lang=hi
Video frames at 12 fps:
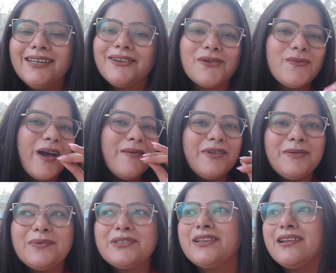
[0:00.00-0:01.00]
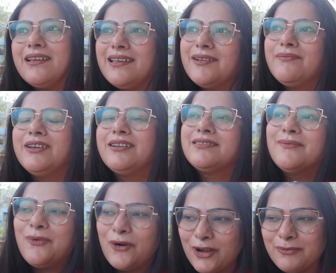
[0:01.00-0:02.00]
क्योंकि भाई मेरी पिछले एक महीने से
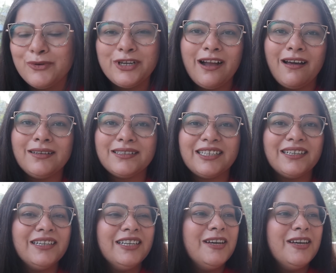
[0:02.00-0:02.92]
बहुत बुरी हालत है